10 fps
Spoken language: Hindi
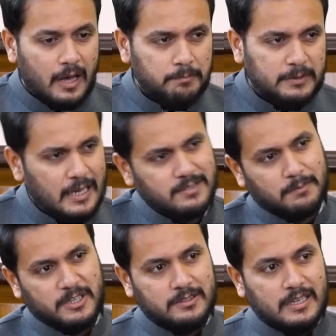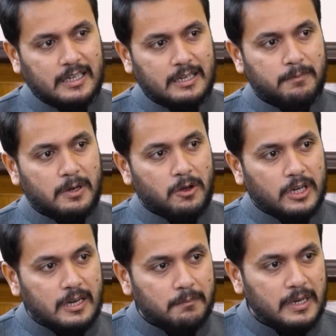तो आप क्या समझते हैं कि
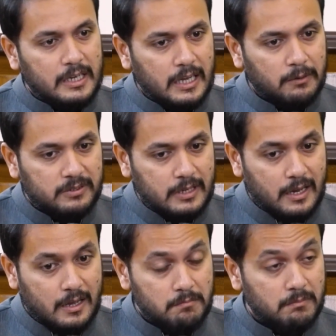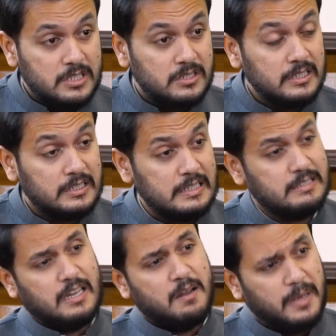बिन्नौरिया मीडिया से हम मज़ीद
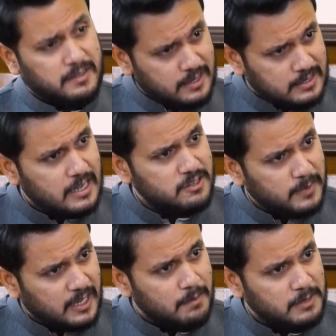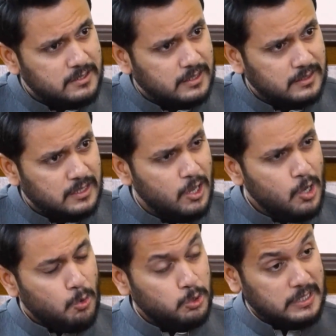किस तरह बेहतर अंदाज में काम ले सकते हैं
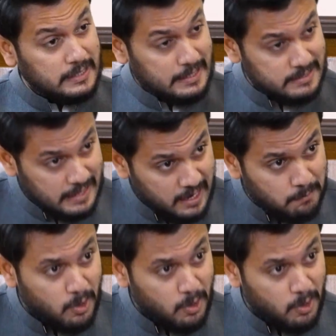उसे किस तरह